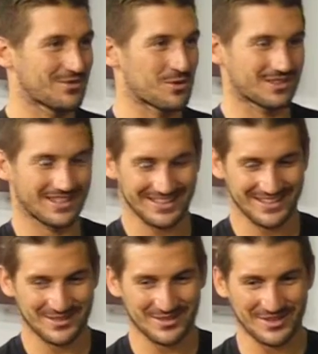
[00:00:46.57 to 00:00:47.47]
Me gustaría que
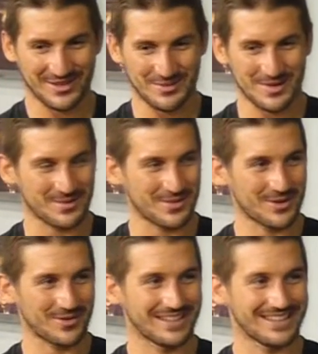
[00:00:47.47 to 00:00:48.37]
haya un río para poder
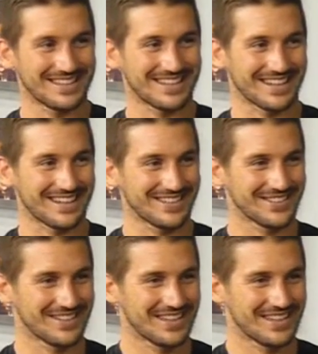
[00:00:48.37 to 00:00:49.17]
venir entrenando.